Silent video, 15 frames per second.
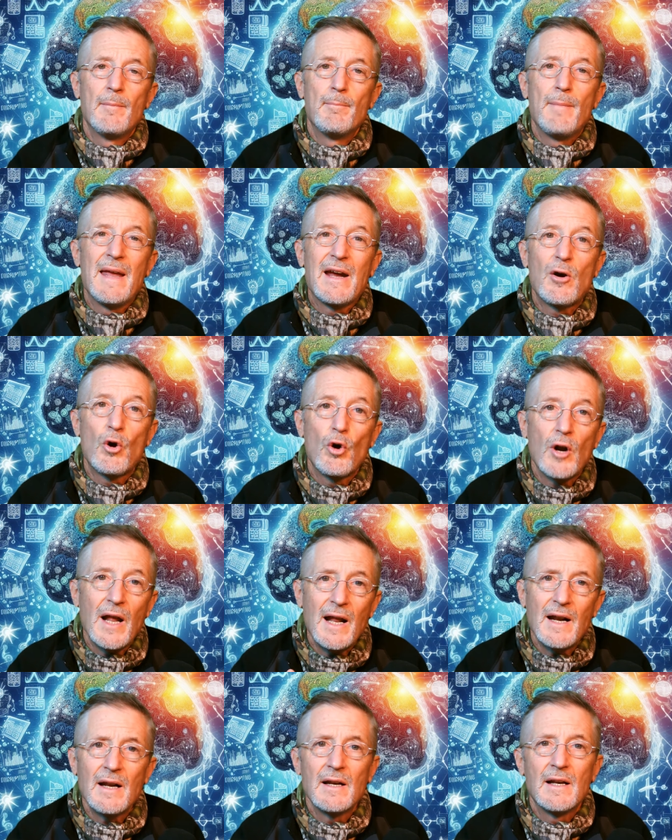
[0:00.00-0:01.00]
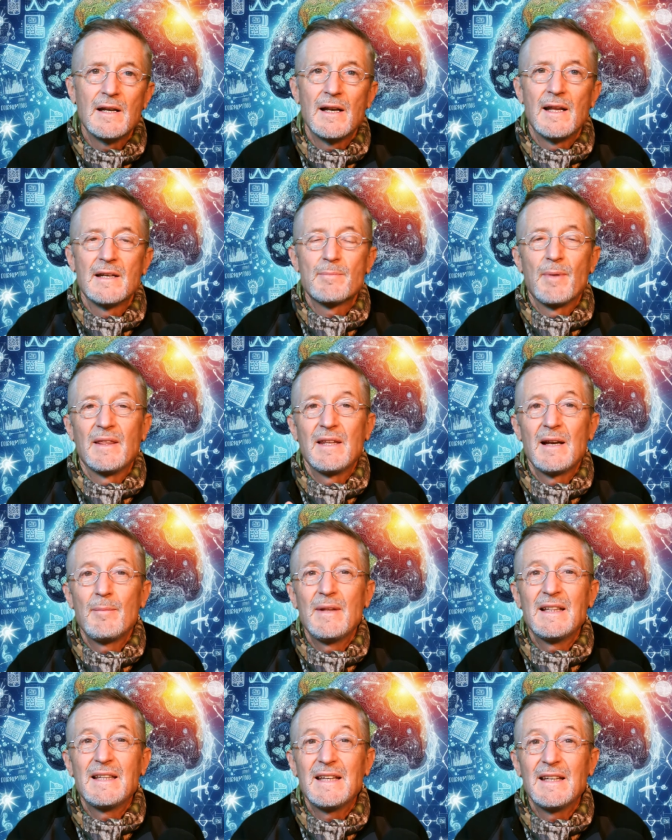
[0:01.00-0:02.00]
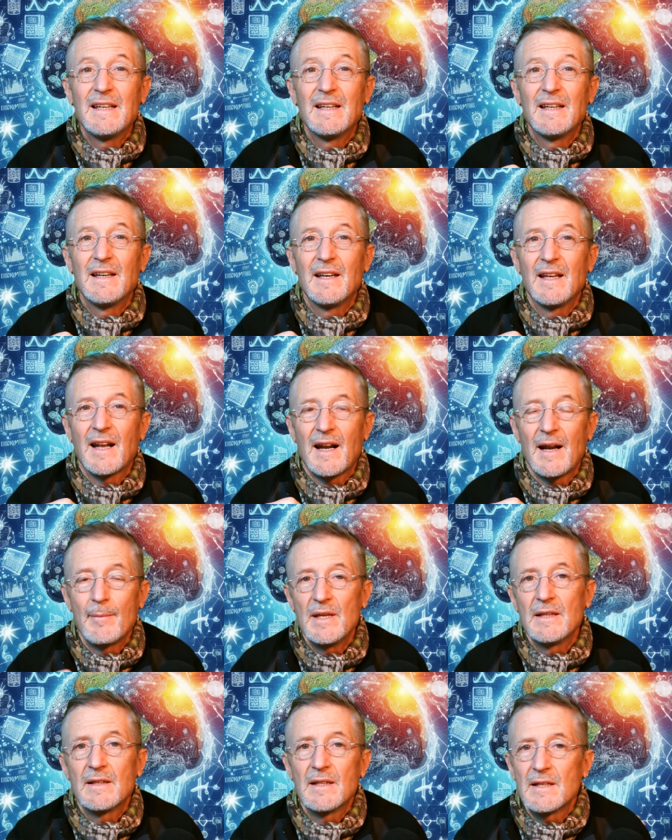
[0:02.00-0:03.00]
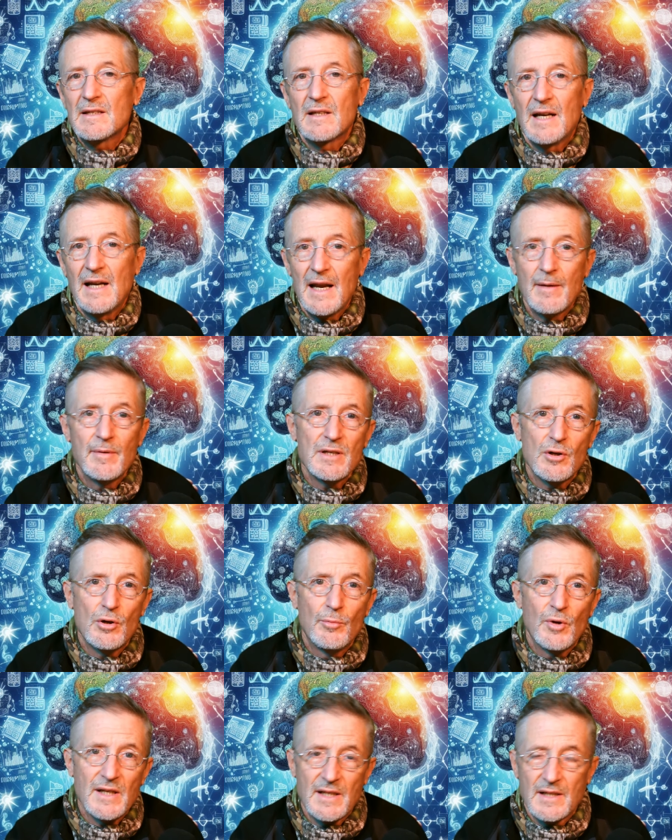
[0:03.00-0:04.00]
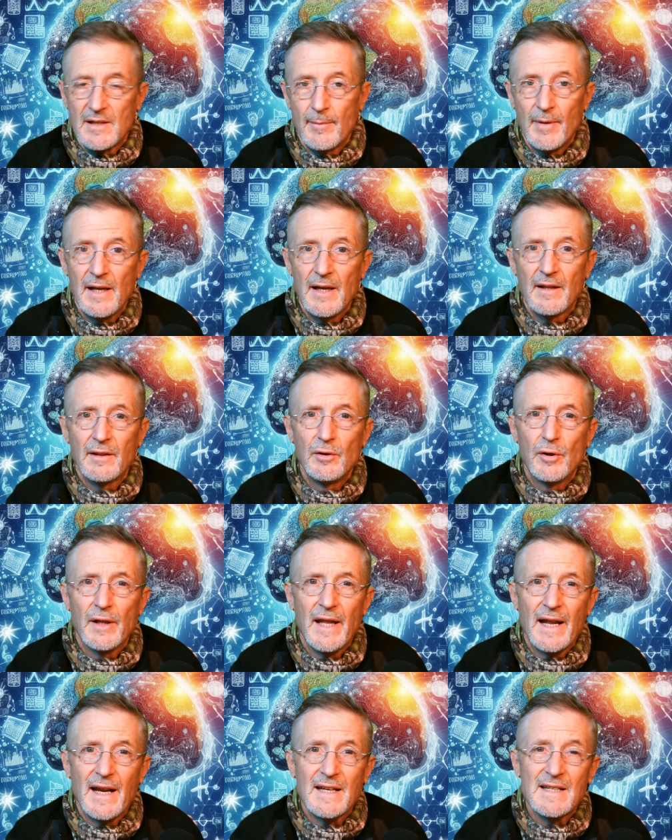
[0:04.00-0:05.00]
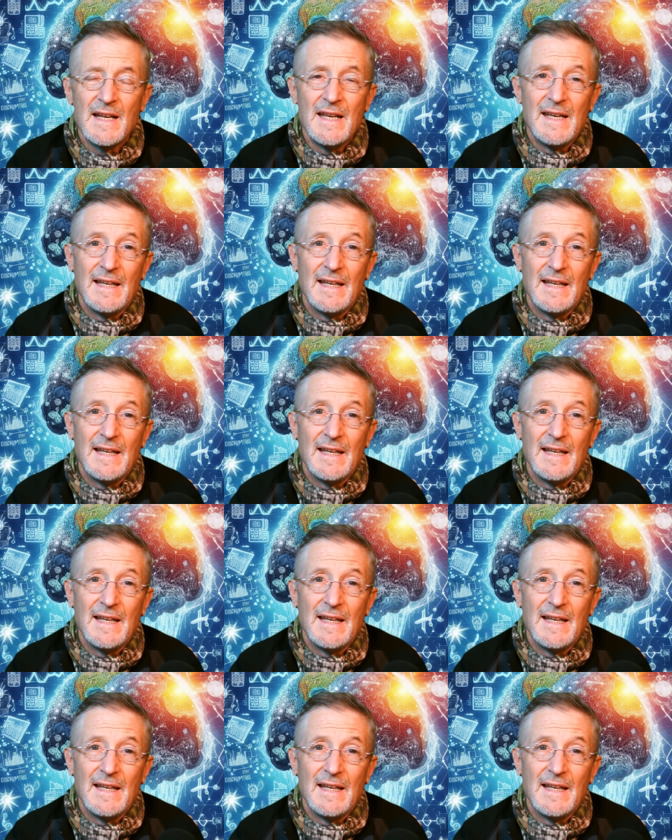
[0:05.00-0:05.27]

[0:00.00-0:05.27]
mejorar especialmente herramientas claves como las asambleas ciudadanas.